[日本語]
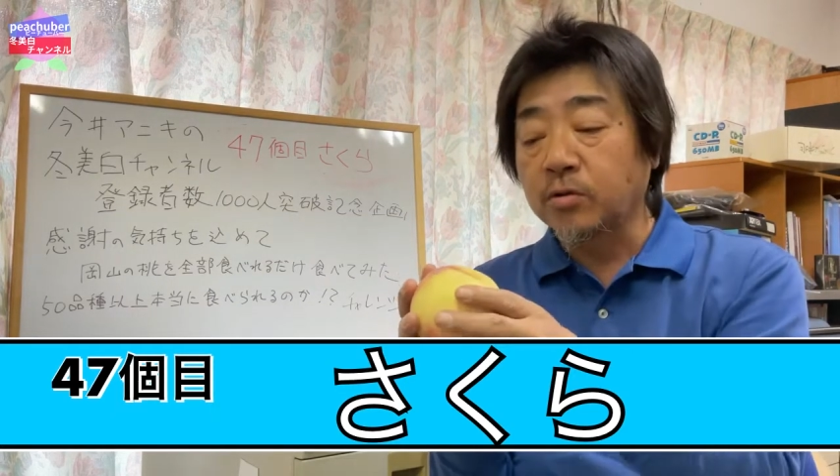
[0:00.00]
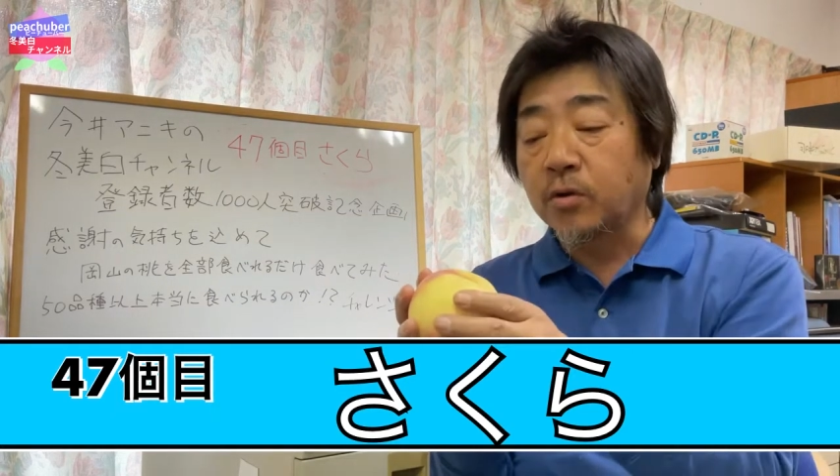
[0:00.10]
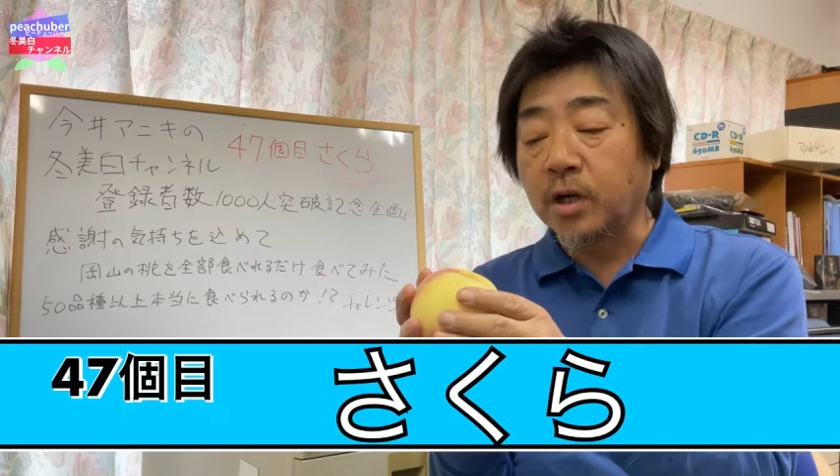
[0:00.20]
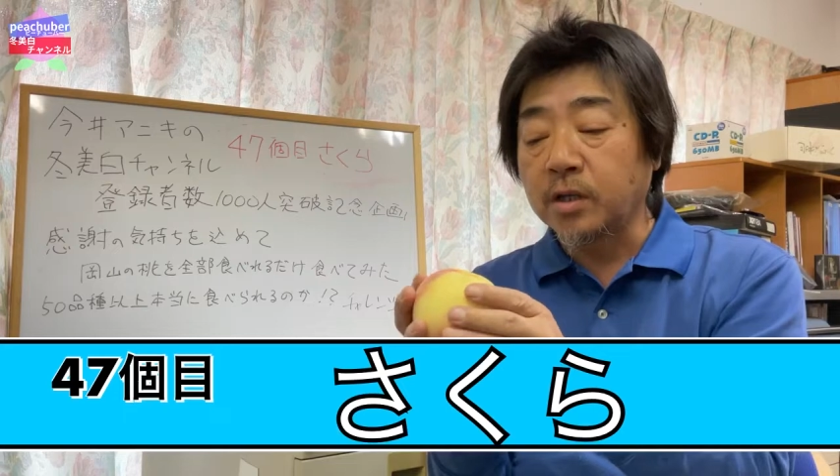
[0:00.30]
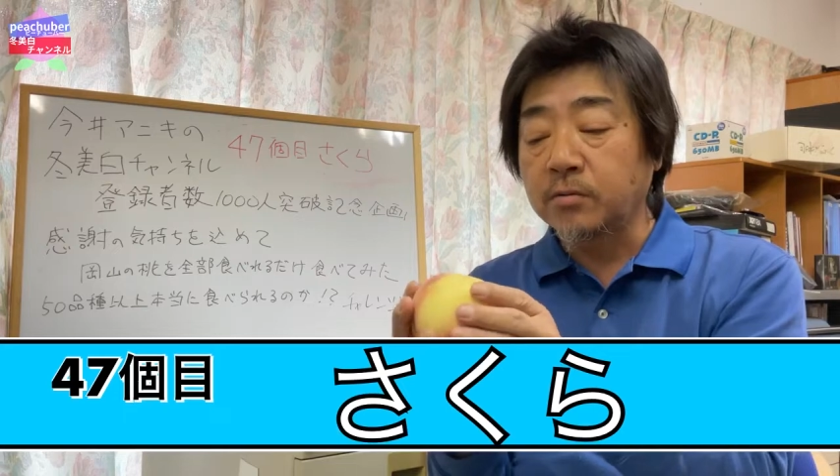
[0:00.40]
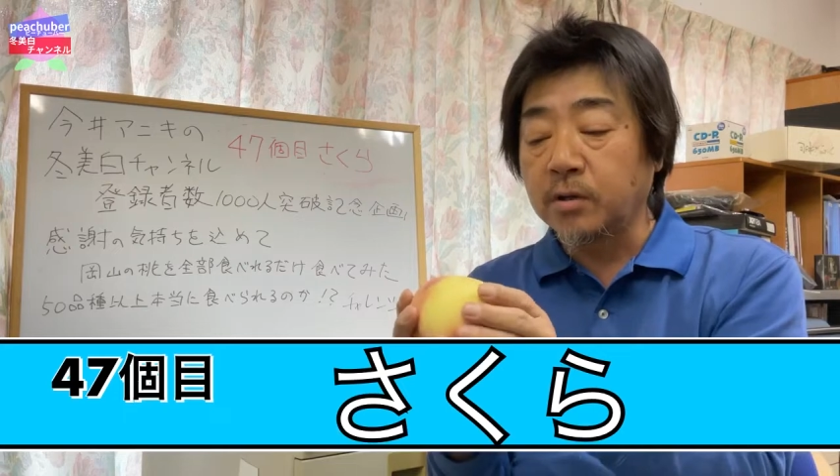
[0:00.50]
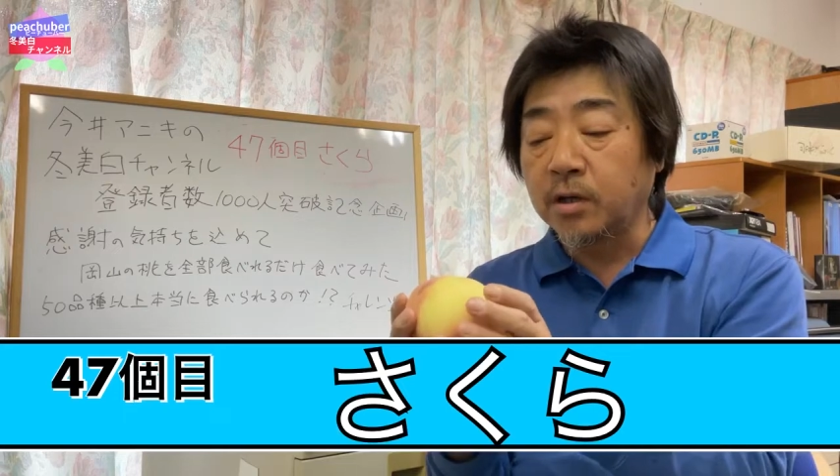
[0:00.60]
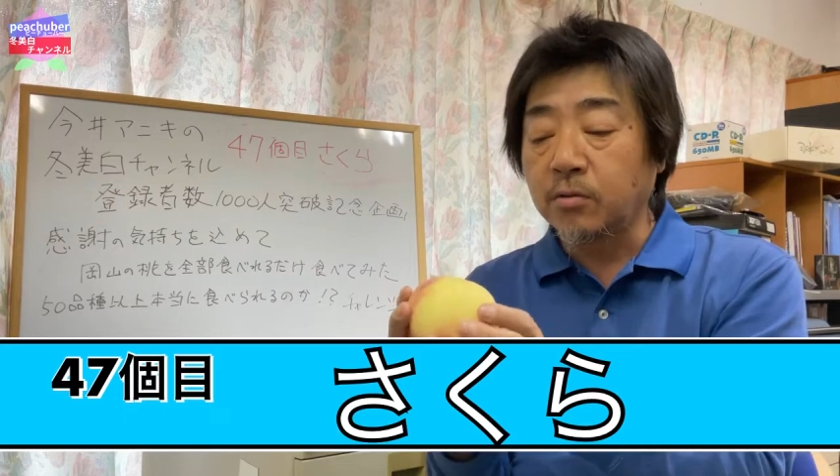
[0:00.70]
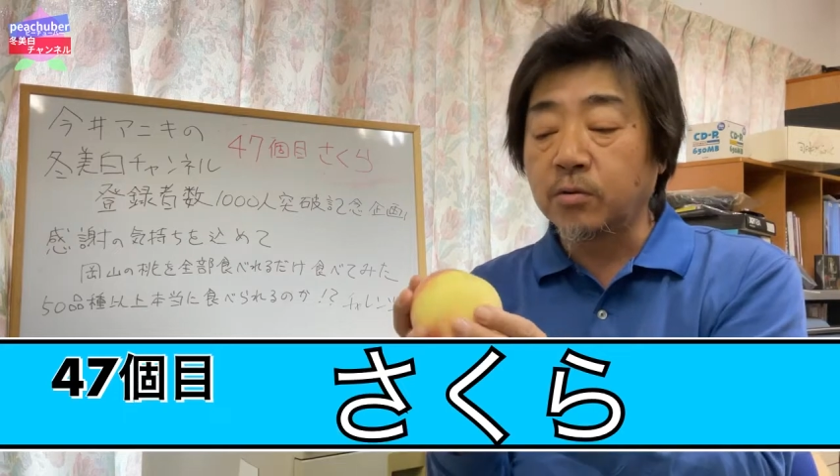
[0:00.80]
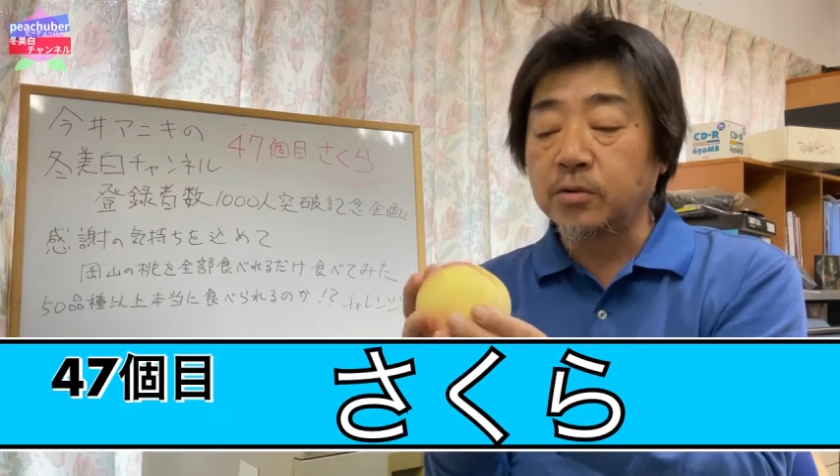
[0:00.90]
とかけるから
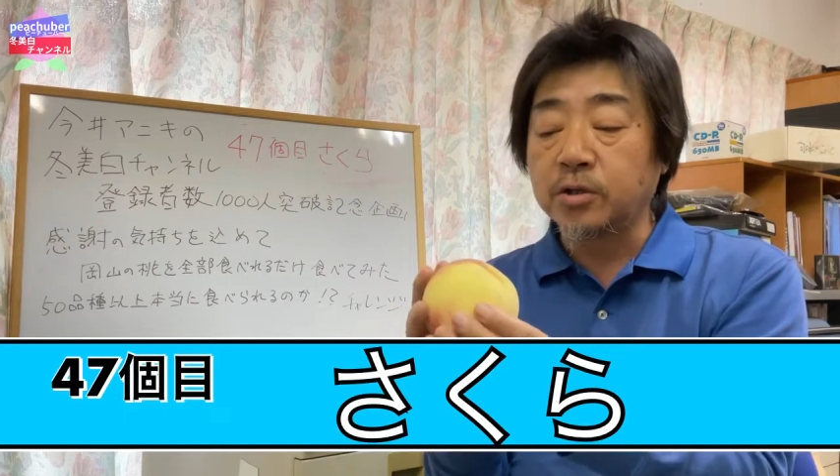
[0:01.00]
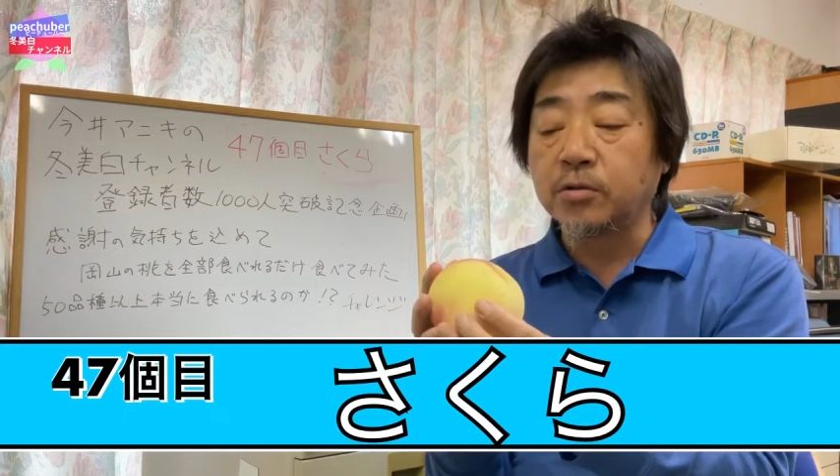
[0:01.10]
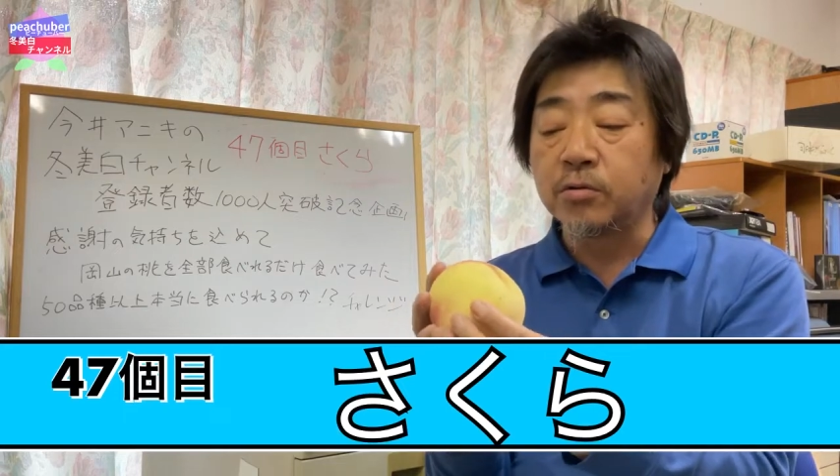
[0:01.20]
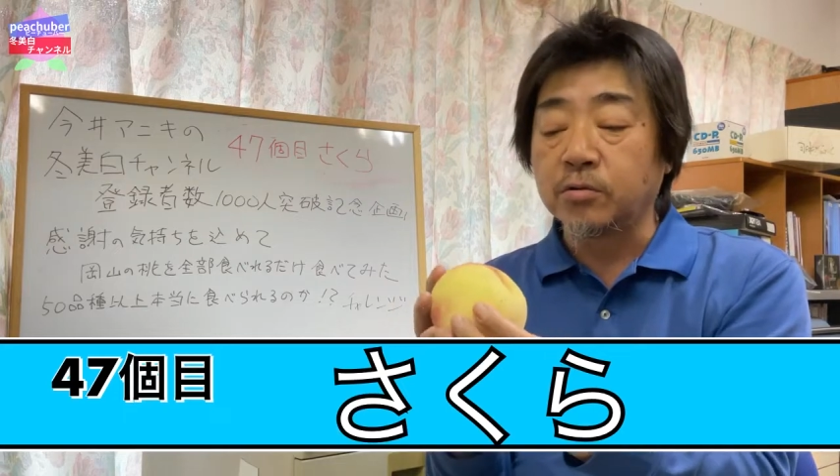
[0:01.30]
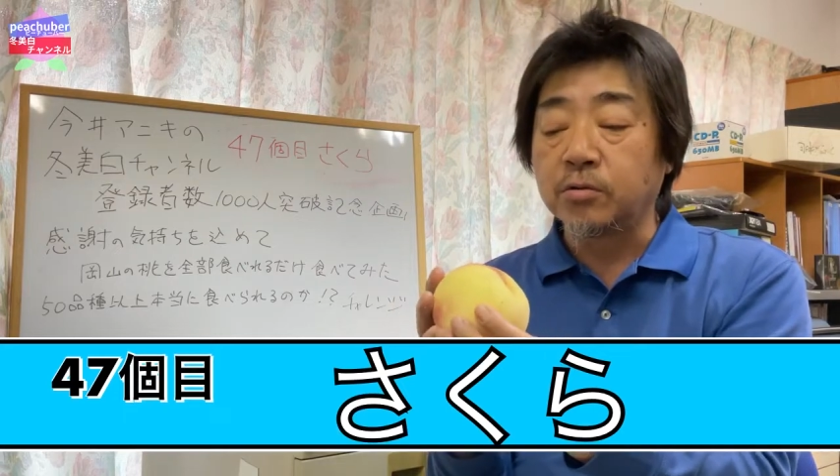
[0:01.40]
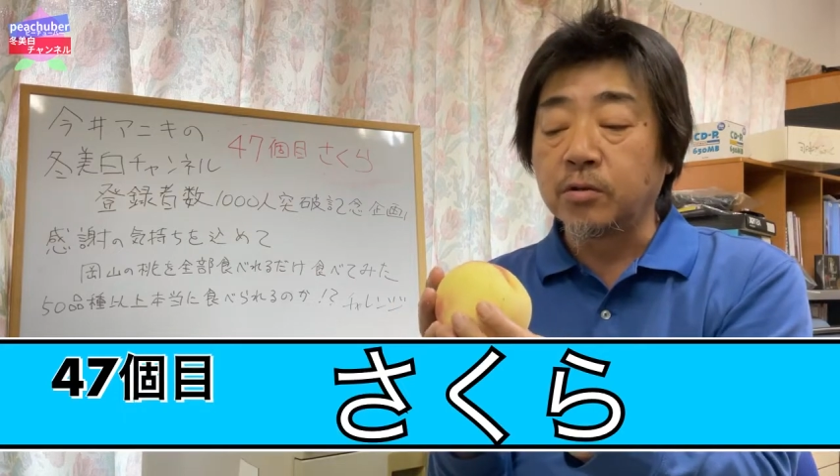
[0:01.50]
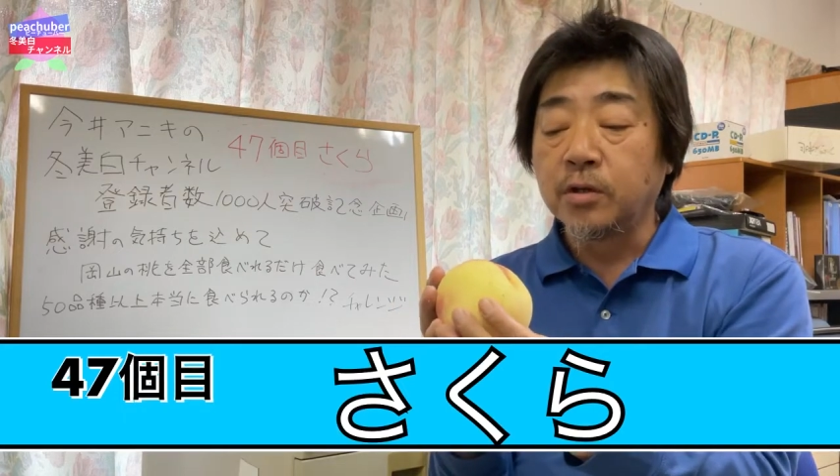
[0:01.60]
こういう白く